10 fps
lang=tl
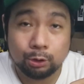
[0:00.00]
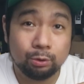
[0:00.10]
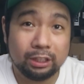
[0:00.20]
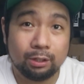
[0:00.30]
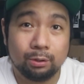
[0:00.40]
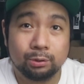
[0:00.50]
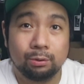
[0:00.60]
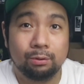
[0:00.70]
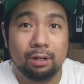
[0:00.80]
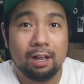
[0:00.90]
ng Uniqlo.
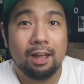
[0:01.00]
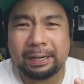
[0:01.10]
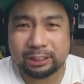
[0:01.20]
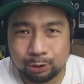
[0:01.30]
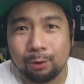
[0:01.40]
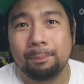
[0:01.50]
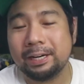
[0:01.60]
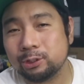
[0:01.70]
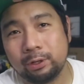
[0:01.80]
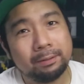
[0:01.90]
So, presko,
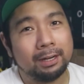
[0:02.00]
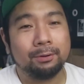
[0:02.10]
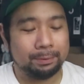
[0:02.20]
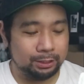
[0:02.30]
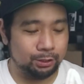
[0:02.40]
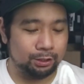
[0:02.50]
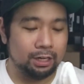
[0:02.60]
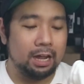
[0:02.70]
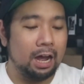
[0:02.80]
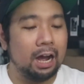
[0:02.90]
presko in my opinion.
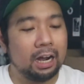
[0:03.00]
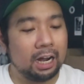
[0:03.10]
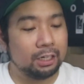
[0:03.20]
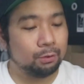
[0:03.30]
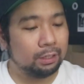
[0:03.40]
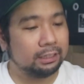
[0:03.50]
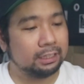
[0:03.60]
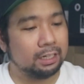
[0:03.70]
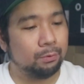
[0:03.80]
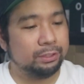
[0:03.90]
Ang ano ko lang
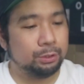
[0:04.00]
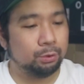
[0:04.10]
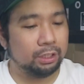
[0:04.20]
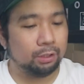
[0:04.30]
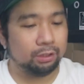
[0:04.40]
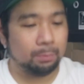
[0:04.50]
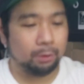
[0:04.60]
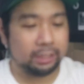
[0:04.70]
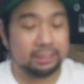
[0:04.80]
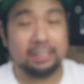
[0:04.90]
talaga with Uniqlo, the
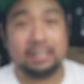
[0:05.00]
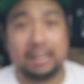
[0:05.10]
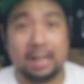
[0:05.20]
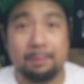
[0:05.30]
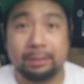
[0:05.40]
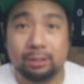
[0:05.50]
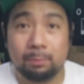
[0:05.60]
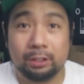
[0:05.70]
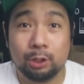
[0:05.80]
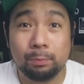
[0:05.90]
more kasi na nagagamit, the
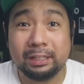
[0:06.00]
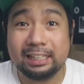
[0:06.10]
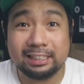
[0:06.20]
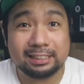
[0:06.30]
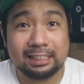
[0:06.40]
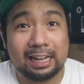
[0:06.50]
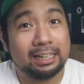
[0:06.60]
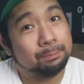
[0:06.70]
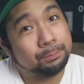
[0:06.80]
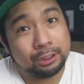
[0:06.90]
more na lumiliit sila.
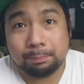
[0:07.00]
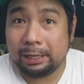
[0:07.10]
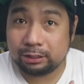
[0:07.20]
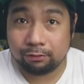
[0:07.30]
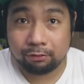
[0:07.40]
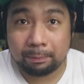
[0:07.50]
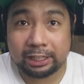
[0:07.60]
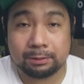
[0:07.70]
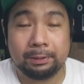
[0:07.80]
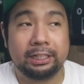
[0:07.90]
Just based off of
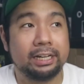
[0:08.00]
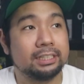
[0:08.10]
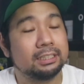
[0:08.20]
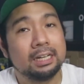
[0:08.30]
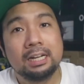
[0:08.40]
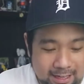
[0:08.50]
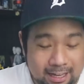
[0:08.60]
my experience,